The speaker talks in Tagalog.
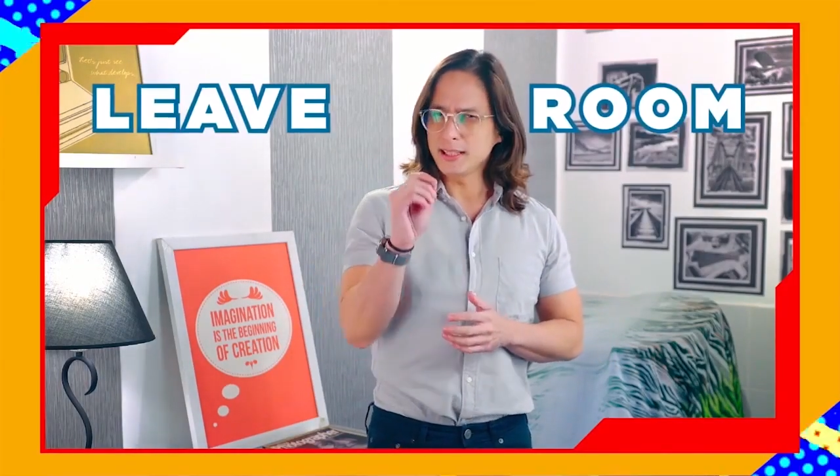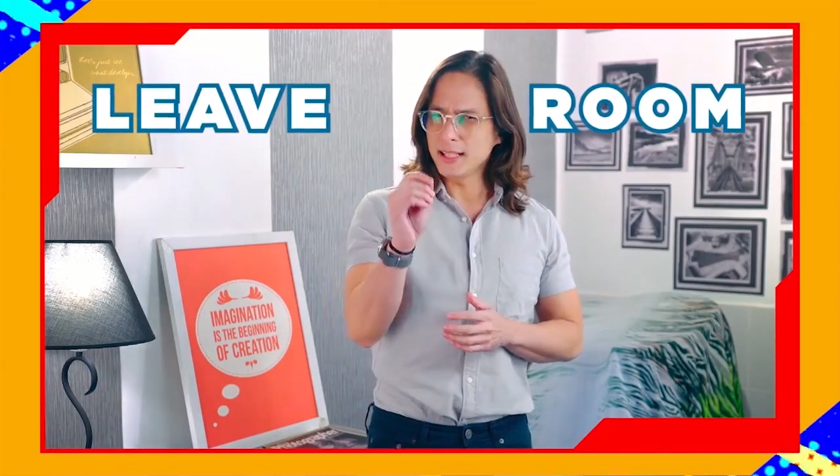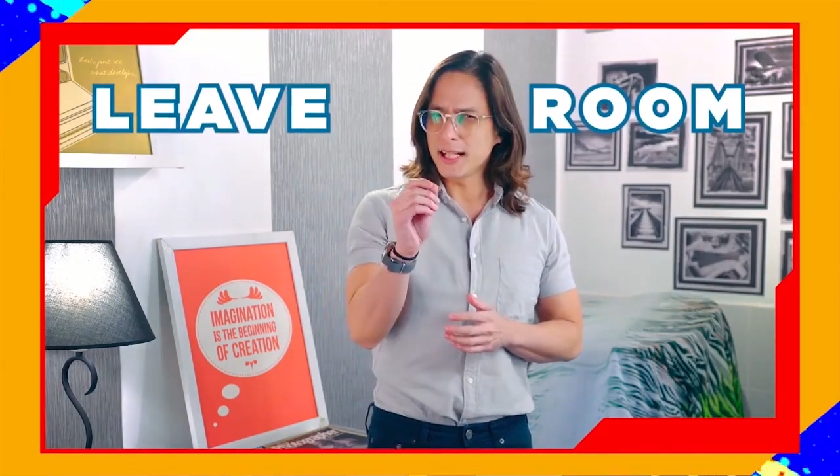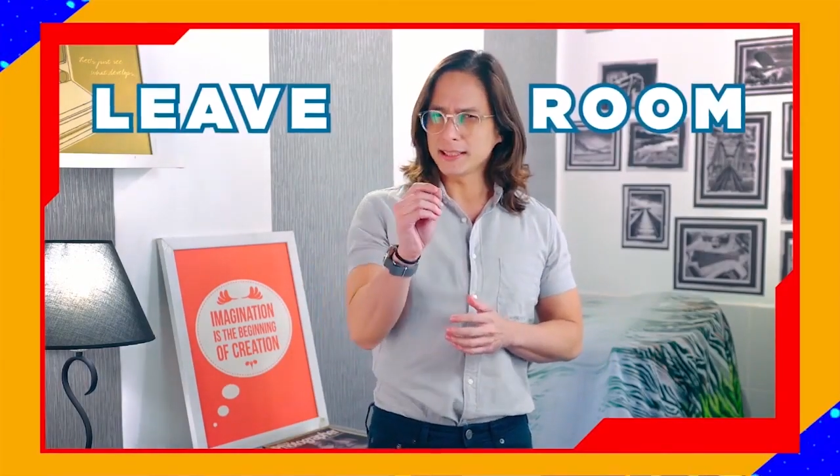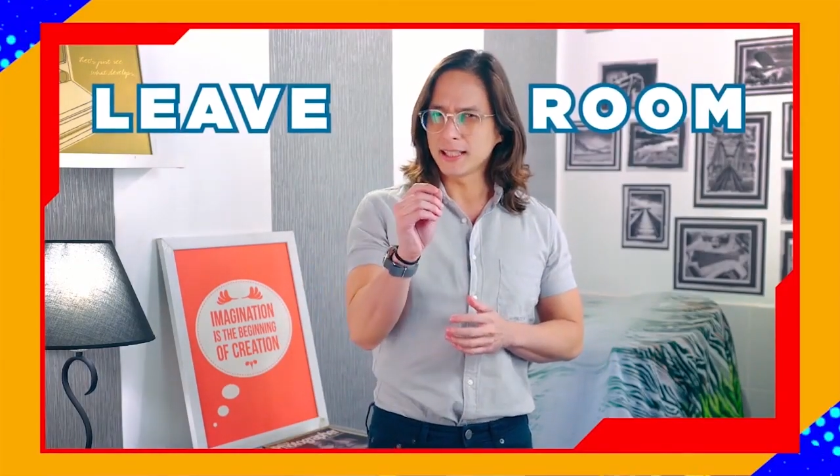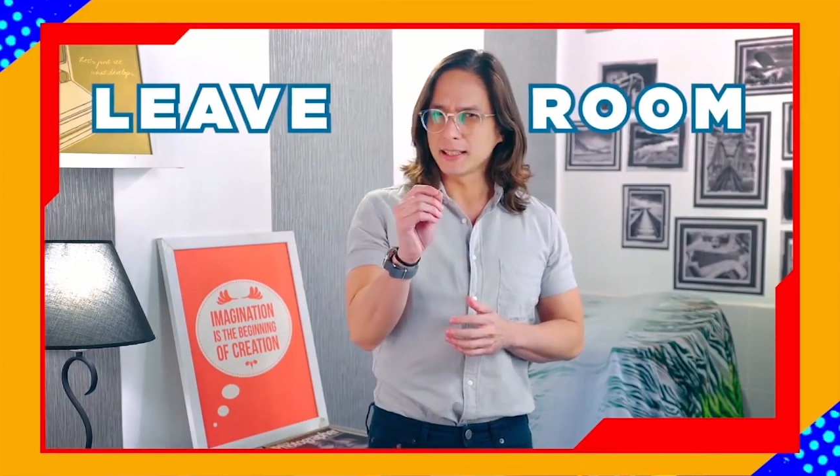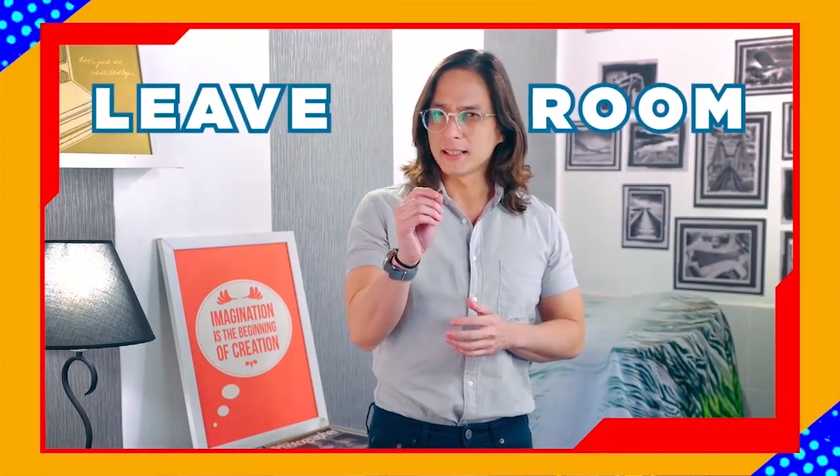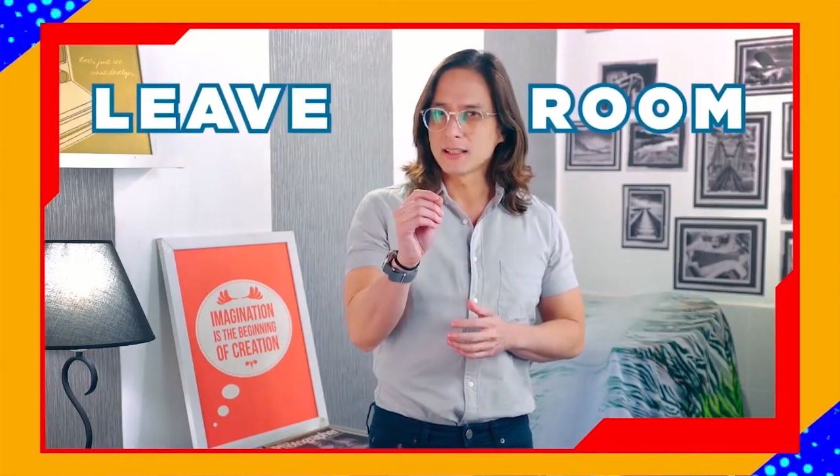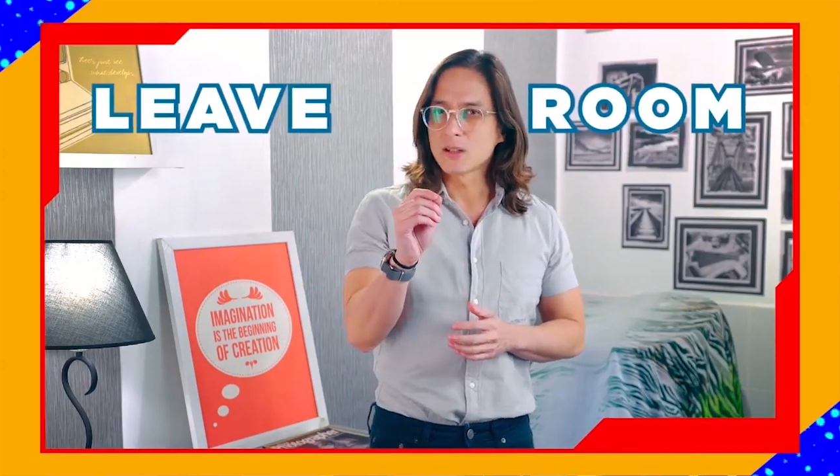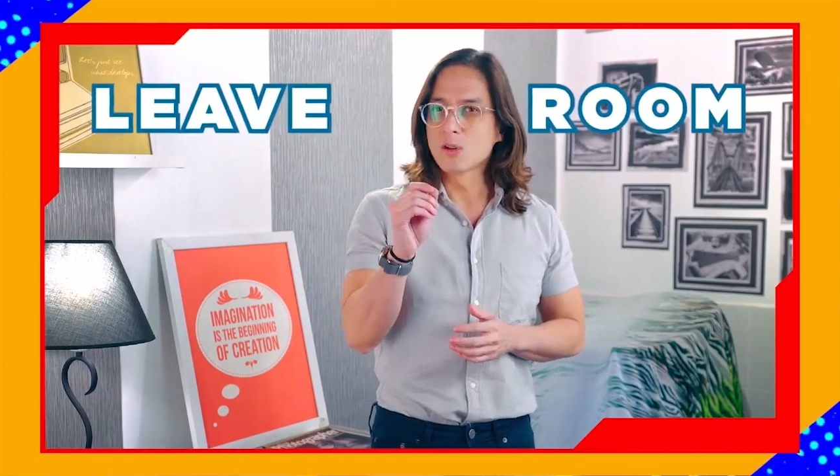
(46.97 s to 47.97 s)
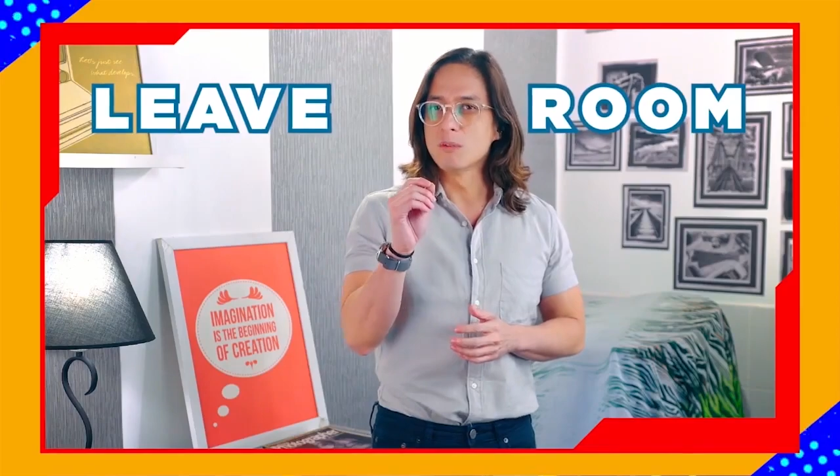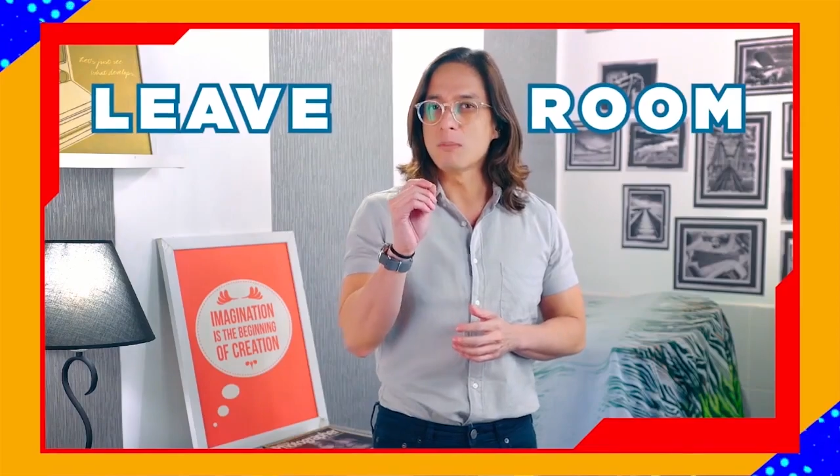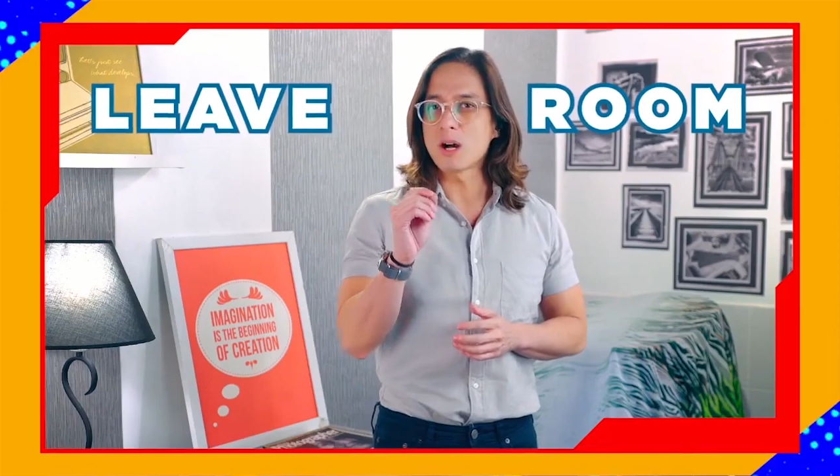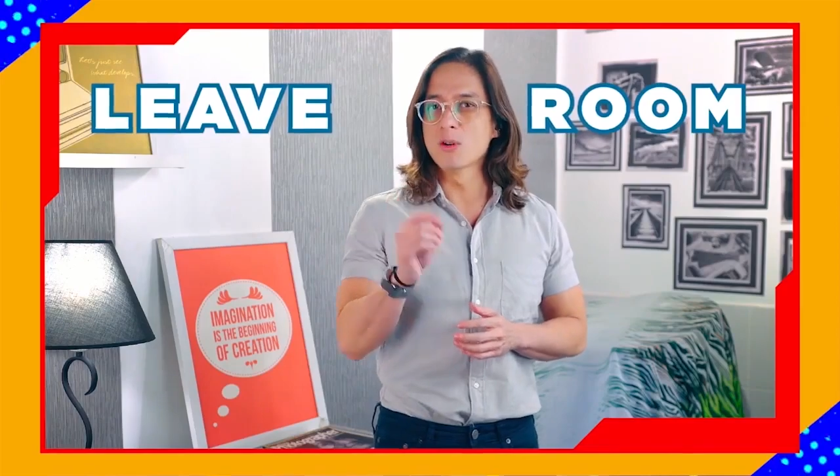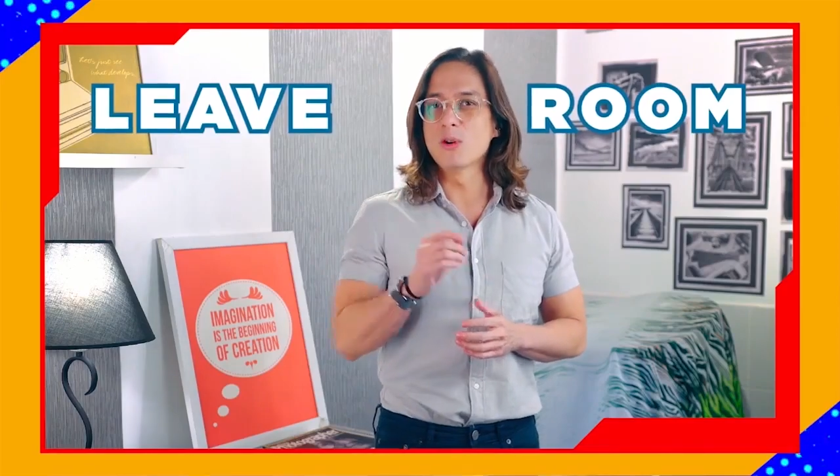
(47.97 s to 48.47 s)
So tignan natin
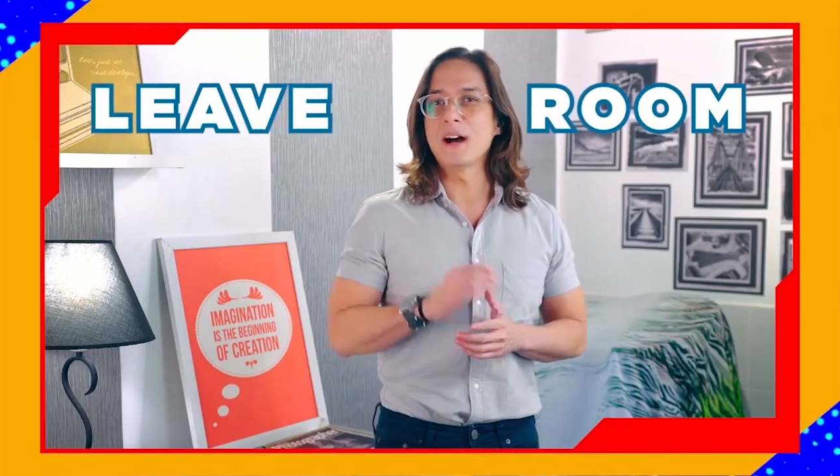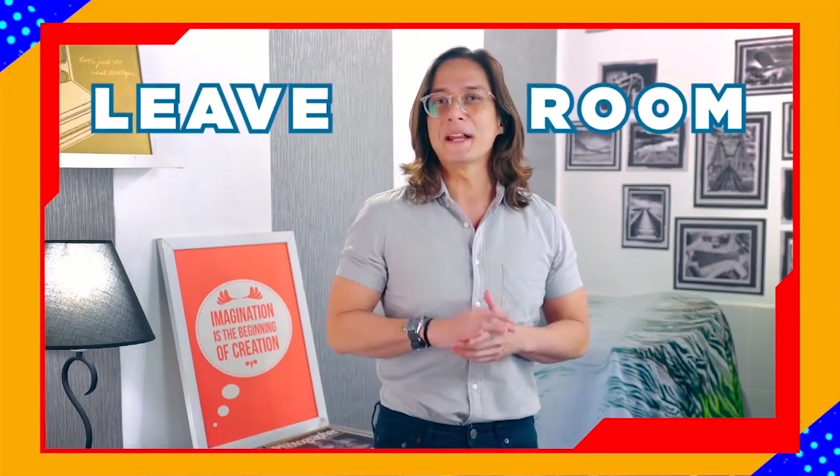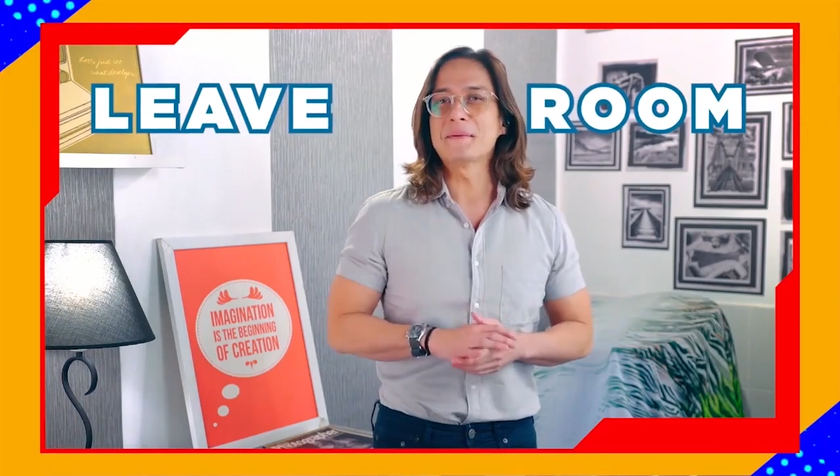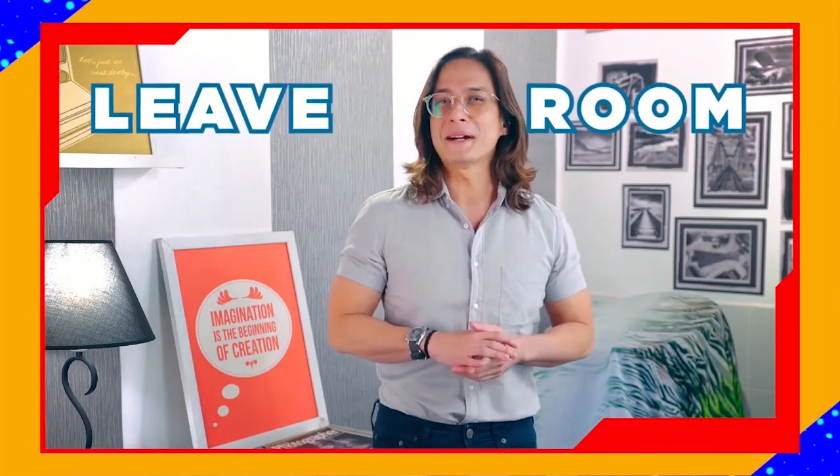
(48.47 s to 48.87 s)
kung makuha